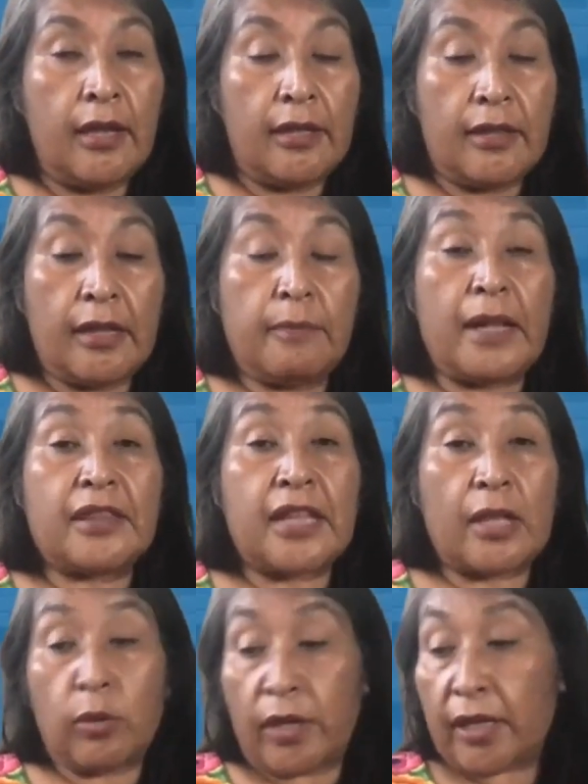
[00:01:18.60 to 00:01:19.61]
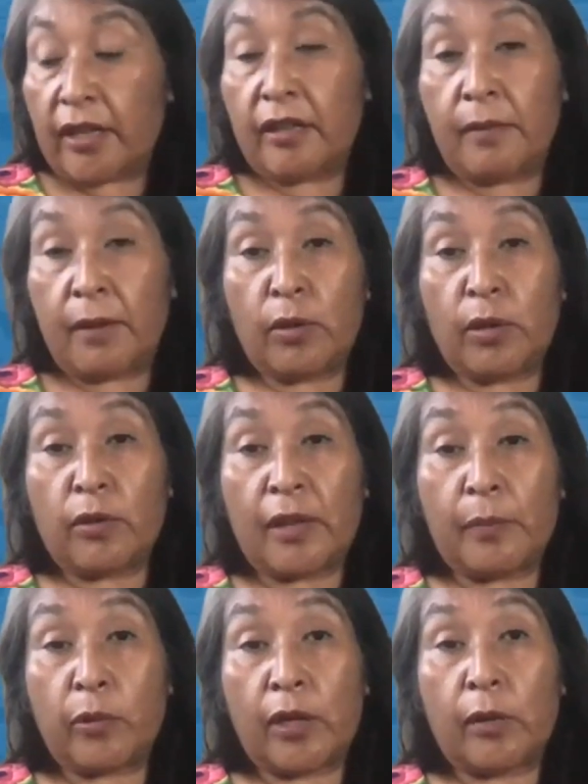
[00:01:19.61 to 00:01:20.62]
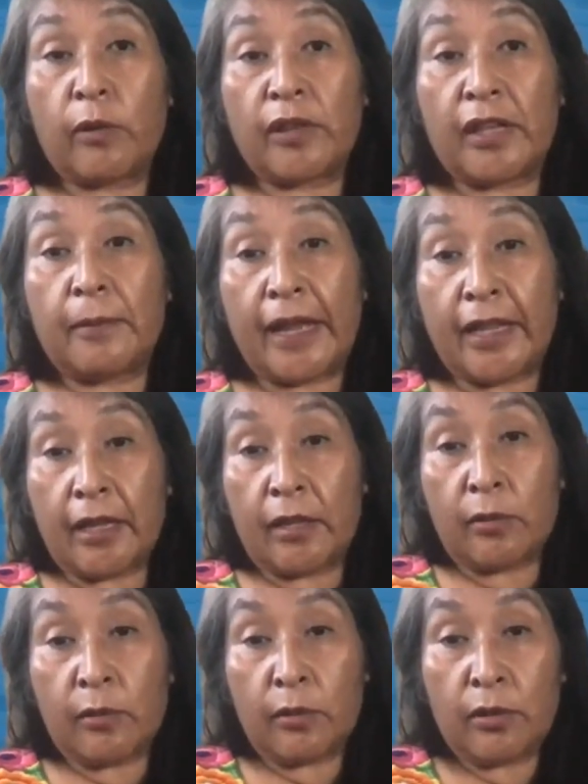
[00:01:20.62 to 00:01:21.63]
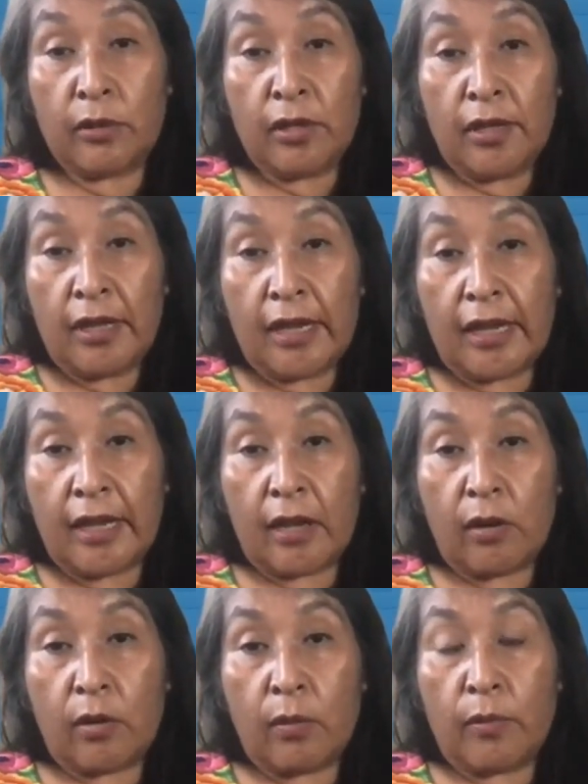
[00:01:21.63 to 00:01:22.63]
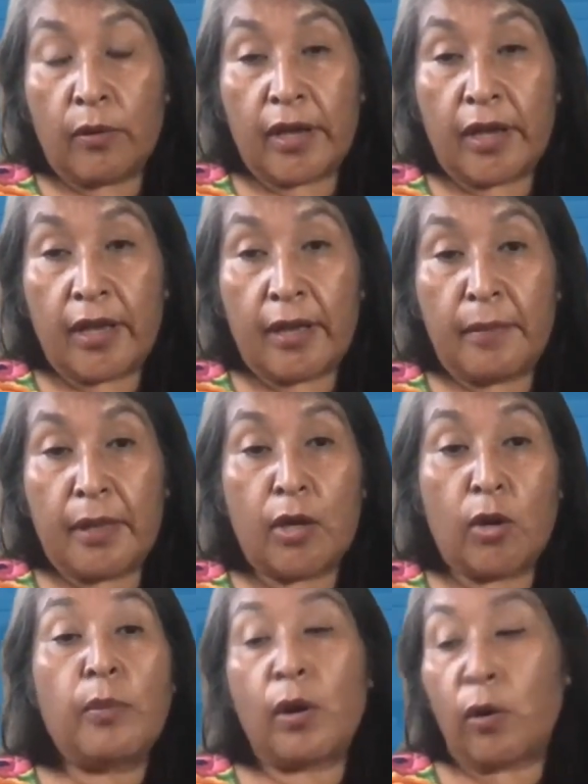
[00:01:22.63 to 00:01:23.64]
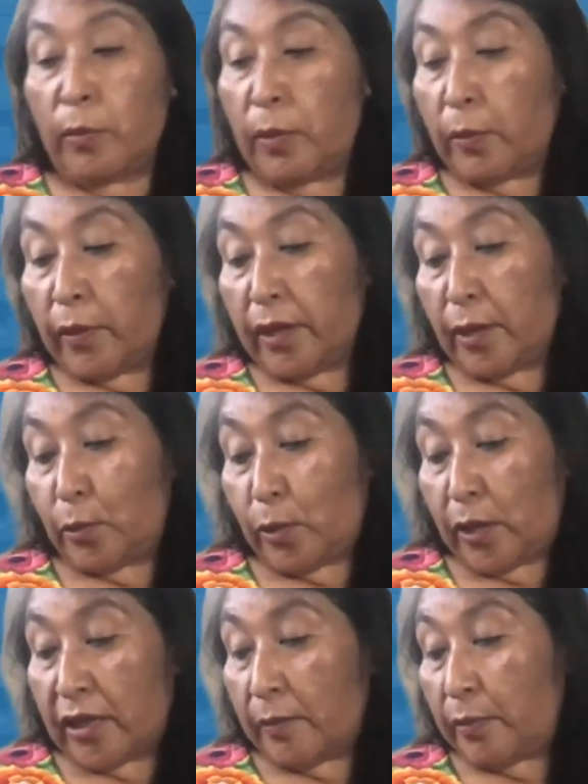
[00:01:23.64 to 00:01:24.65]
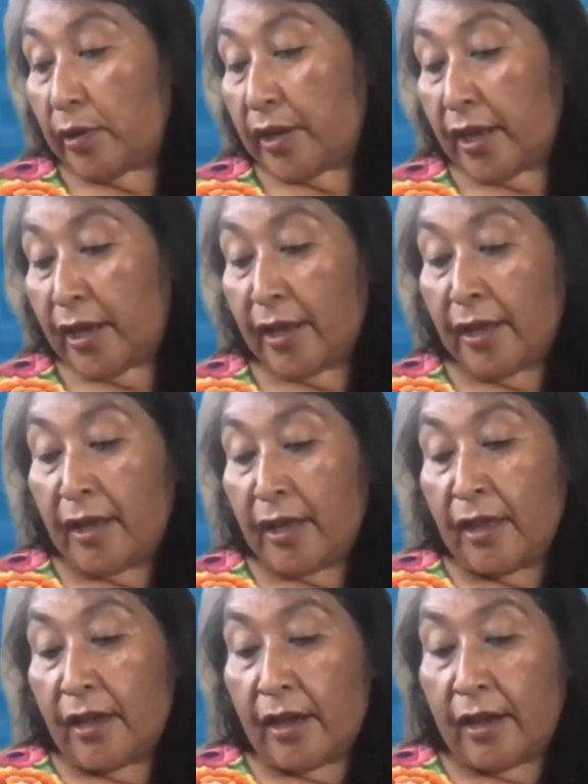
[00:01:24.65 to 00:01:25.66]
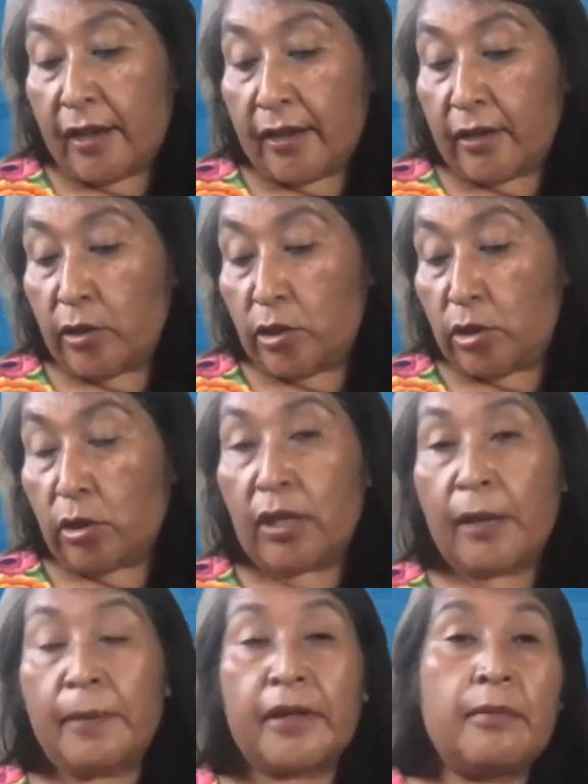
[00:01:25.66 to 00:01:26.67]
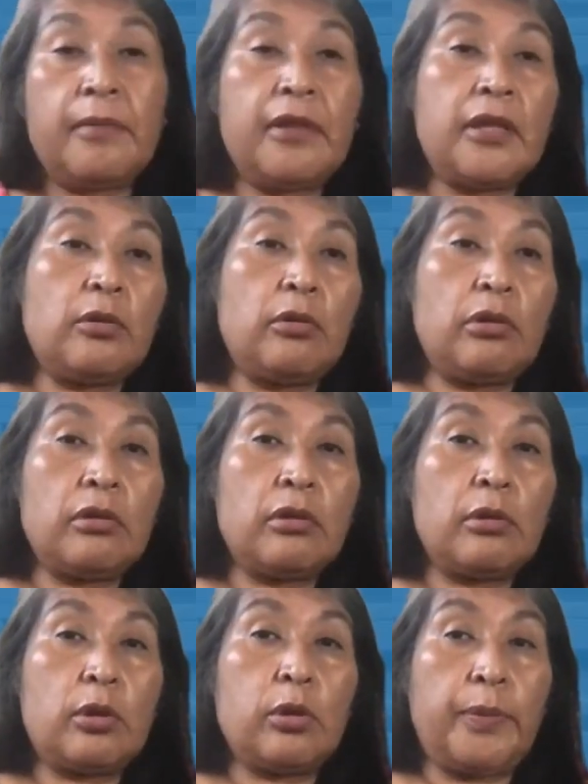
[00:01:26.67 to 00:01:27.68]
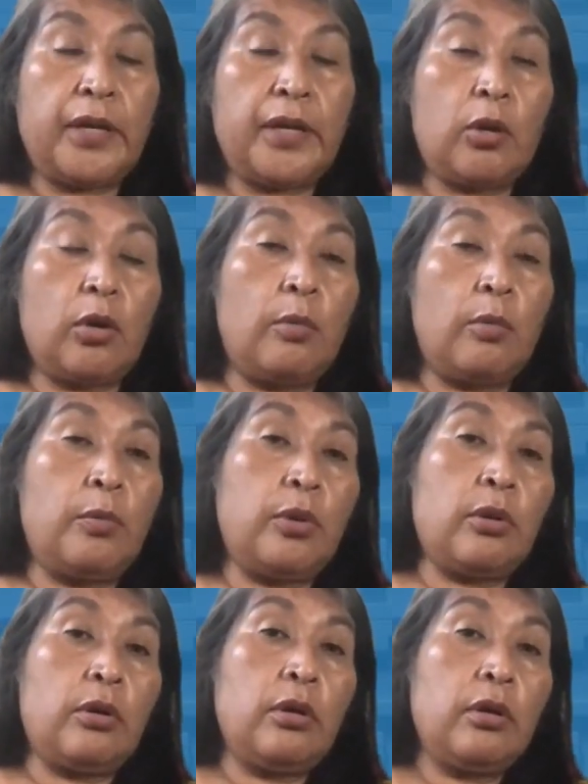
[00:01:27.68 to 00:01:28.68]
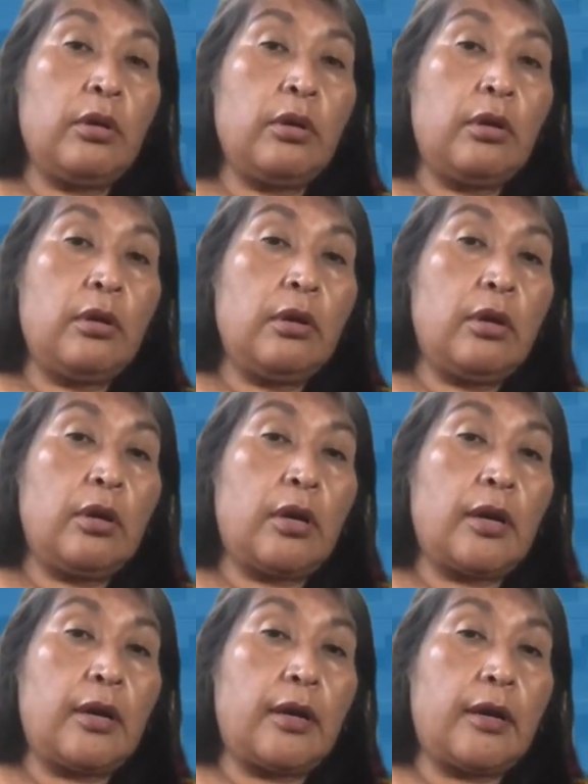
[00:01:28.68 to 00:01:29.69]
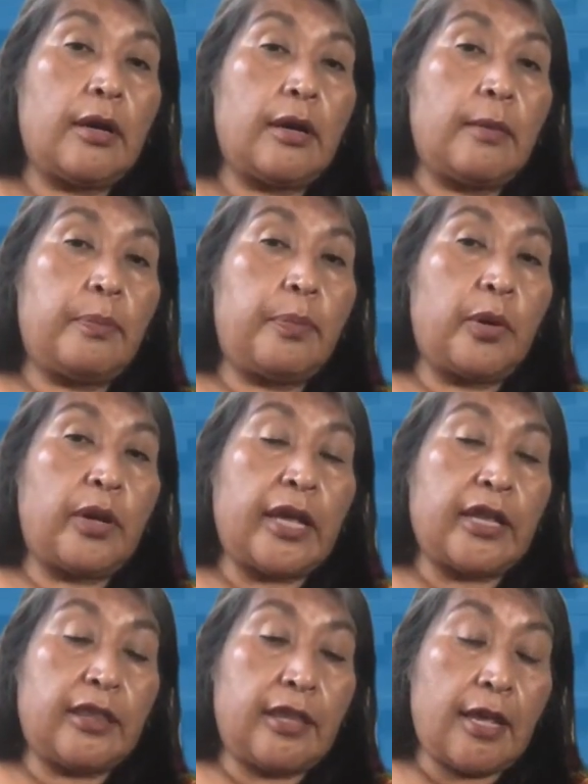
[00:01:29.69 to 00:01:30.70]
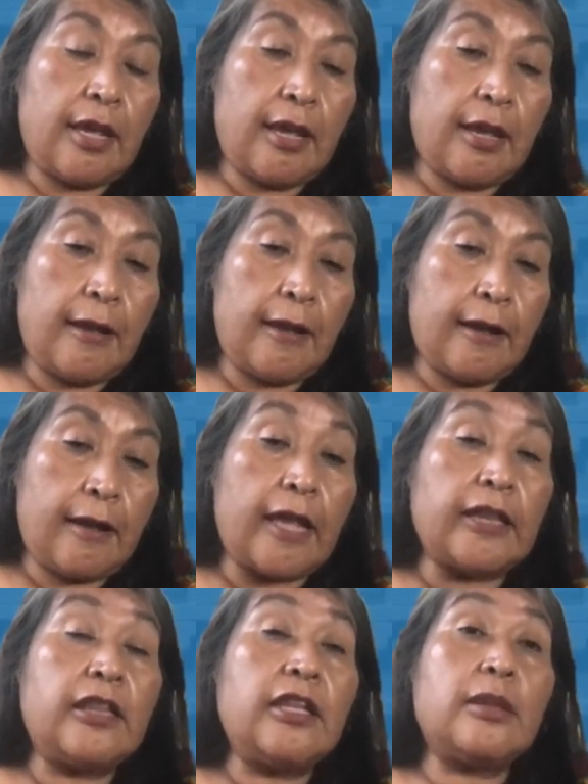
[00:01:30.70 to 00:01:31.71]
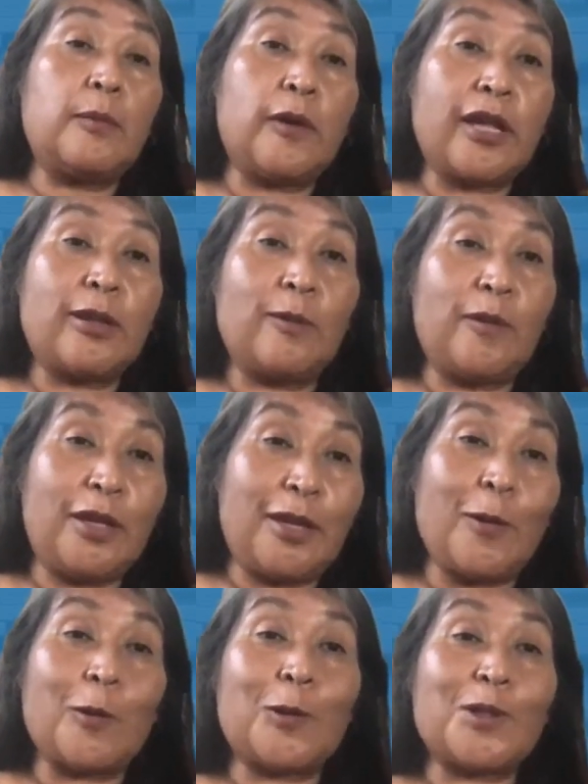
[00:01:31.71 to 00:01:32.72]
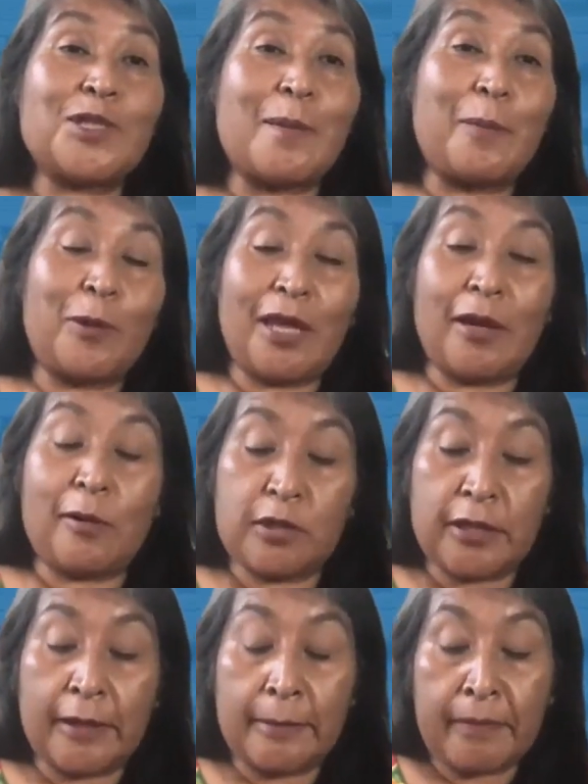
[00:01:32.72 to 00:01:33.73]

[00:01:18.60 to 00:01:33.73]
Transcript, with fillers: del maltrato que recibieron de los zapotecos del valle, ¿no? Era como que me dijo, mejor me voy de tu casa porque Ah, yo la verdad me siento súper incómodo por este racismo que sufrí de otros zapotecos.